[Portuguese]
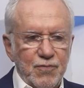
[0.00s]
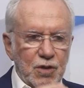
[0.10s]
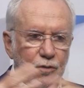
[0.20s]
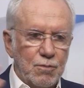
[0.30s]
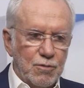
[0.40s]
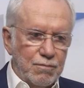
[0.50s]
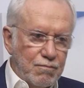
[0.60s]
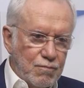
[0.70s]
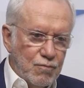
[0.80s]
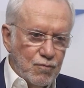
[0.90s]
E como
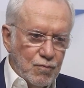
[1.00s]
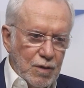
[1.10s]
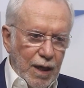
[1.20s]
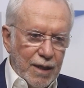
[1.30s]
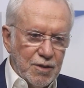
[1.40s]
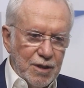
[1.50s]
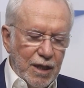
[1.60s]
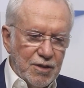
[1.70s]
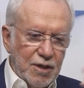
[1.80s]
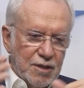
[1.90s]
a
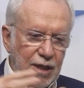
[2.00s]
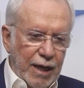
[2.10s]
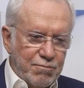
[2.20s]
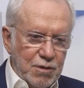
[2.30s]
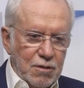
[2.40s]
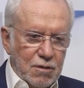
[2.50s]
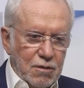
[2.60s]
ciência sabe,